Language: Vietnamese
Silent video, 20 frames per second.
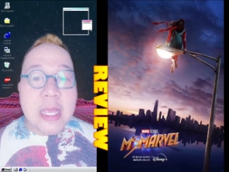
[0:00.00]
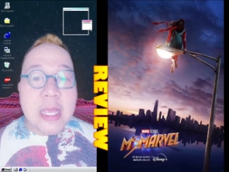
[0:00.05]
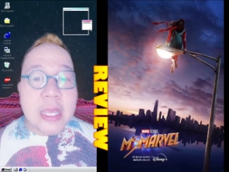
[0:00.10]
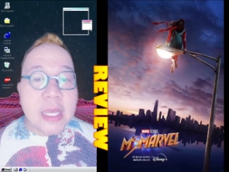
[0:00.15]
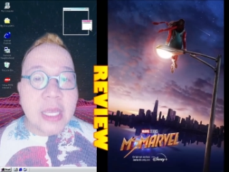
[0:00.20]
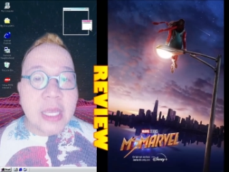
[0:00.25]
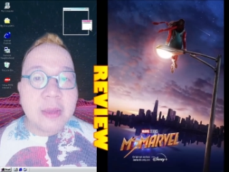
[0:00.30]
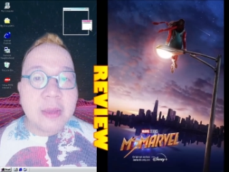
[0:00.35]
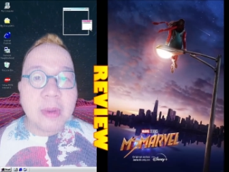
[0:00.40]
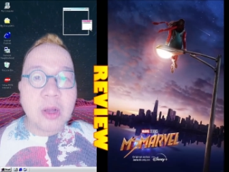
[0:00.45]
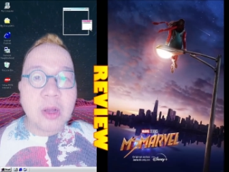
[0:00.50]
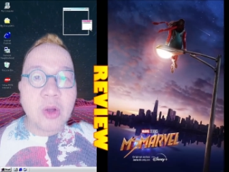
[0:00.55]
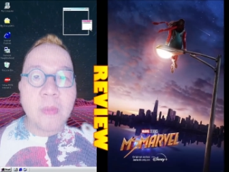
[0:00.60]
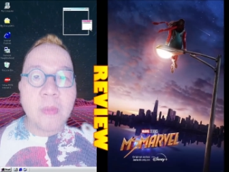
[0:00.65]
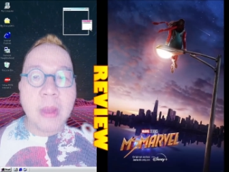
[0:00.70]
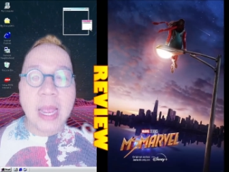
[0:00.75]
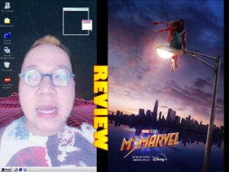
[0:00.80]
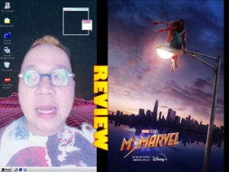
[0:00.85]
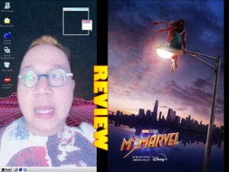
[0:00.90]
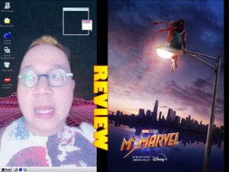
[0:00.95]
nhiên khi mà cô
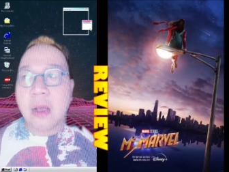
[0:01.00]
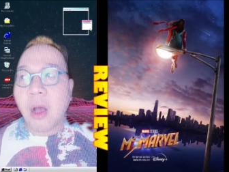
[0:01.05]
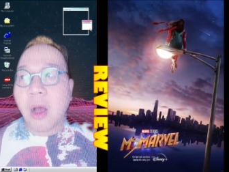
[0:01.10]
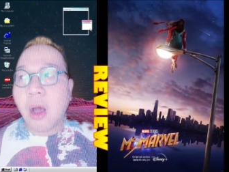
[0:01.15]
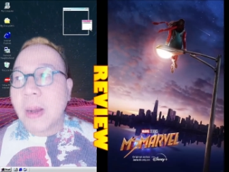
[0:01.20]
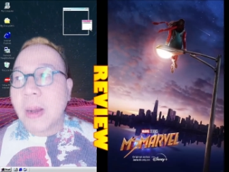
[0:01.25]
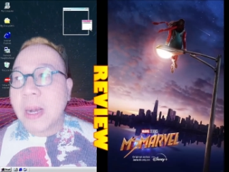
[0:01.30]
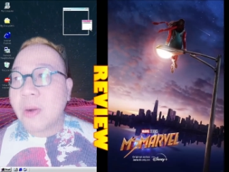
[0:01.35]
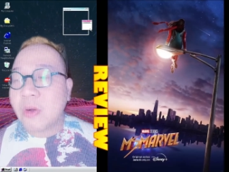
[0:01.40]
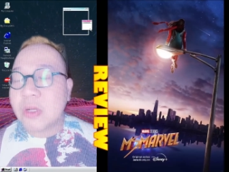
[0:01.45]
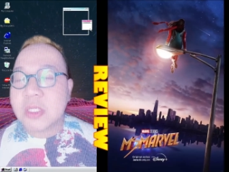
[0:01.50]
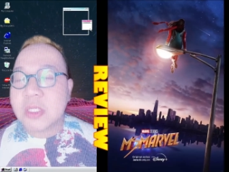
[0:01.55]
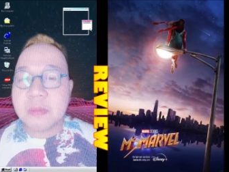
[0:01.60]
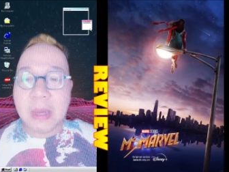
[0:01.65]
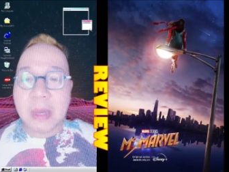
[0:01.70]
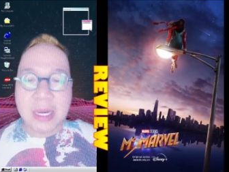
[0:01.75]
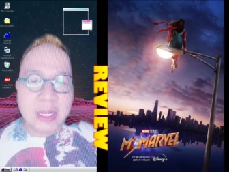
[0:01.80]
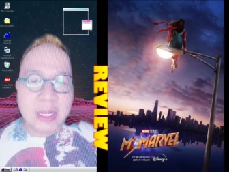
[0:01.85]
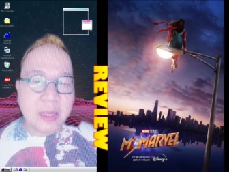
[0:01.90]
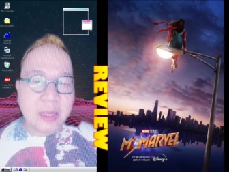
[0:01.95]
bé này có bắt đầu có sức
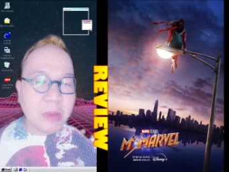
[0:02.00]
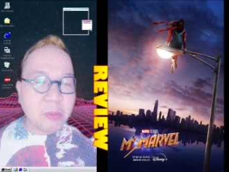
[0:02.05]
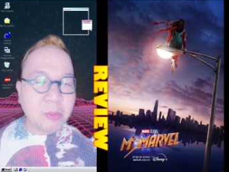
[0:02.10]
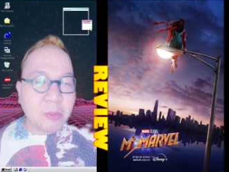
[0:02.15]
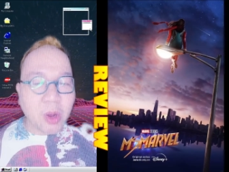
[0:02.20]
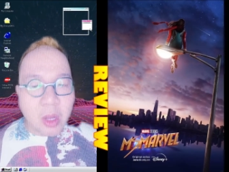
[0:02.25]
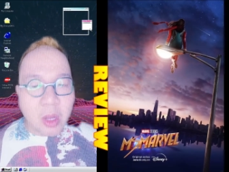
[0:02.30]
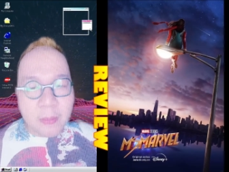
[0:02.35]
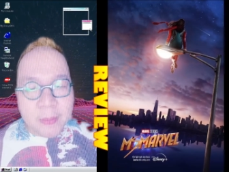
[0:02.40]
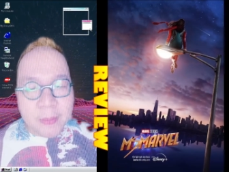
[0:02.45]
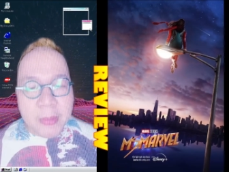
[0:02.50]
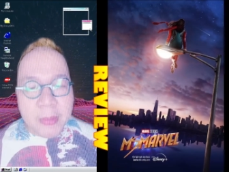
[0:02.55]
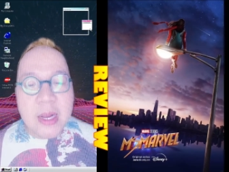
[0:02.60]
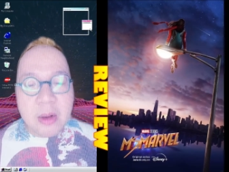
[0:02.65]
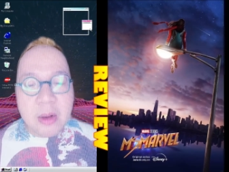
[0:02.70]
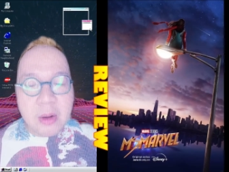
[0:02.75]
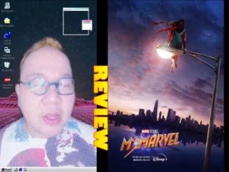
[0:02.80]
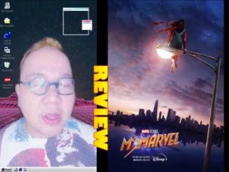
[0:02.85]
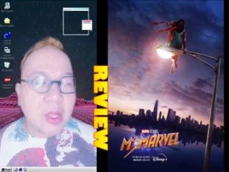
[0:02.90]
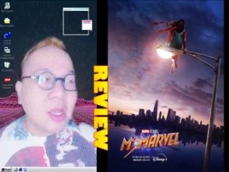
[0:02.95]
mạnh thì mình mọi người biết
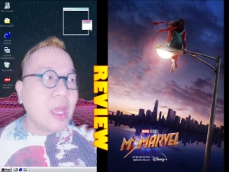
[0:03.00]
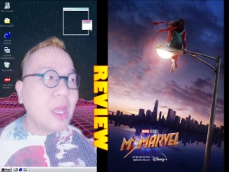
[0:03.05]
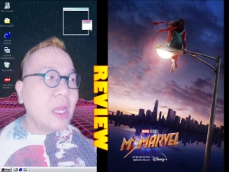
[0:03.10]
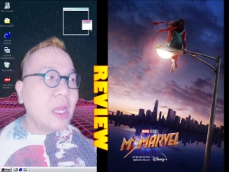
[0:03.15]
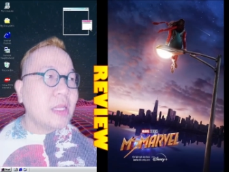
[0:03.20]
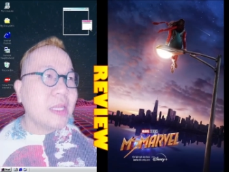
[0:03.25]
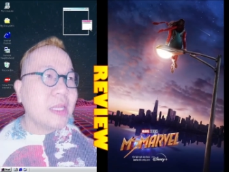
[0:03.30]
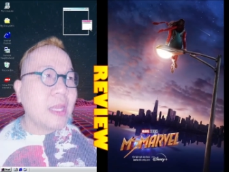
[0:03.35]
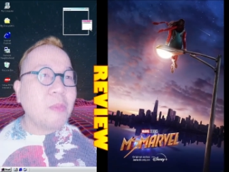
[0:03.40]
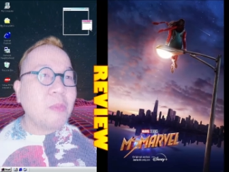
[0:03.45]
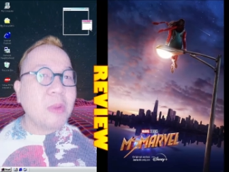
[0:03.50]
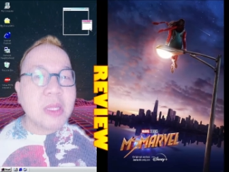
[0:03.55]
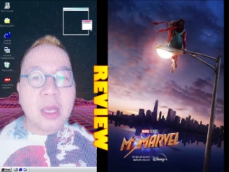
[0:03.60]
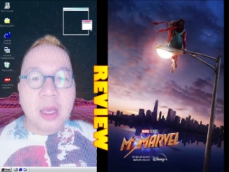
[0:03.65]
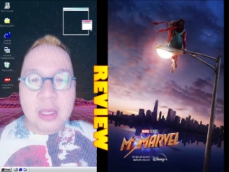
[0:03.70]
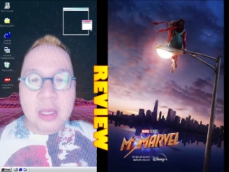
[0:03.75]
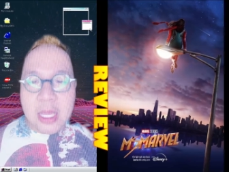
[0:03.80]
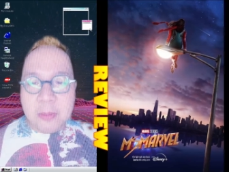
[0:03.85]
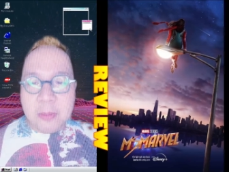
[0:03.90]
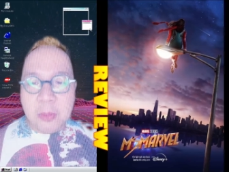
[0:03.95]
rồi trong cái
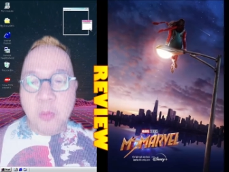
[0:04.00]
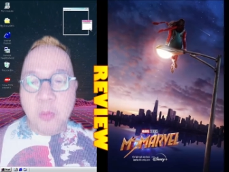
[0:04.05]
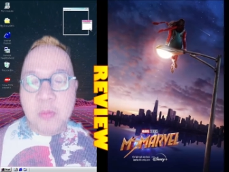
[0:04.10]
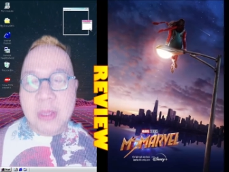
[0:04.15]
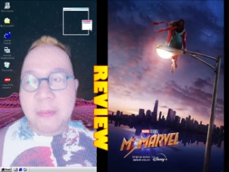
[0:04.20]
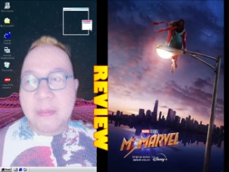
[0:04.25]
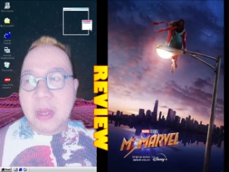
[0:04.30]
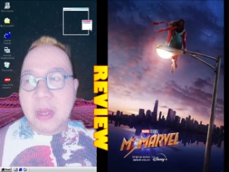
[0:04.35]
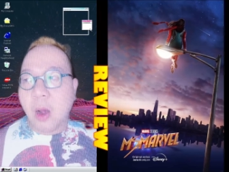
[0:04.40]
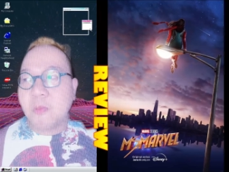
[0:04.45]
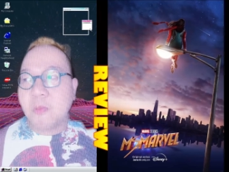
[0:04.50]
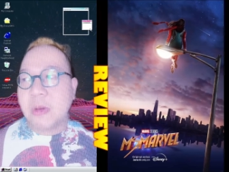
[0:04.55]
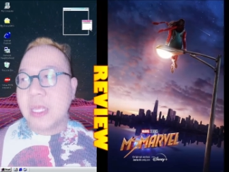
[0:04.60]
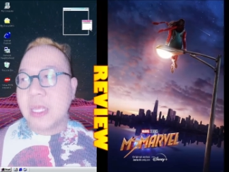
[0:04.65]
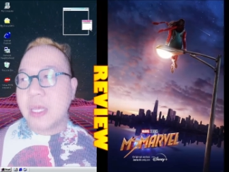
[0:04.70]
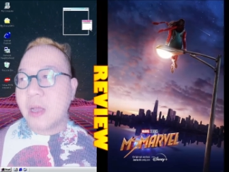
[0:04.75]
thời kỳ 4.0 thì chỉ